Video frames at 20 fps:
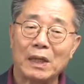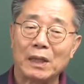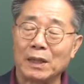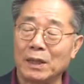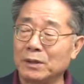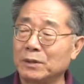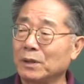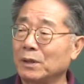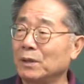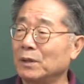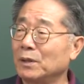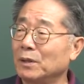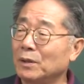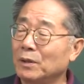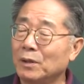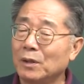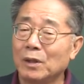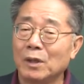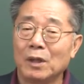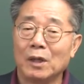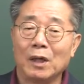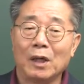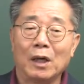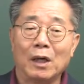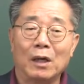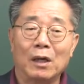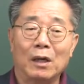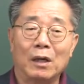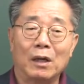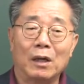그래서 그
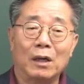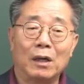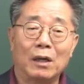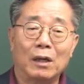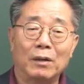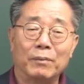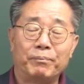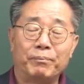어,